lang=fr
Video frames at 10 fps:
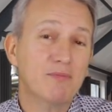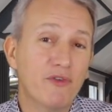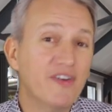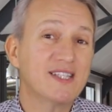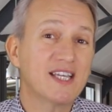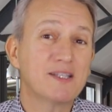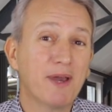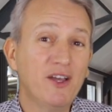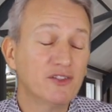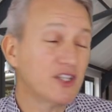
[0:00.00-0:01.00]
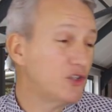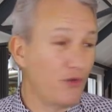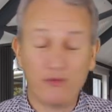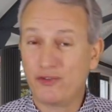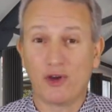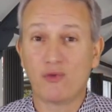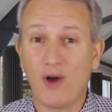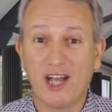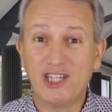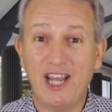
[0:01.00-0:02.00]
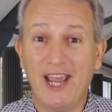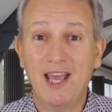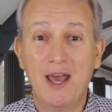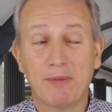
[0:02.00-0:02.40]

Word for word: mauvaise expérience et je veux vous encourager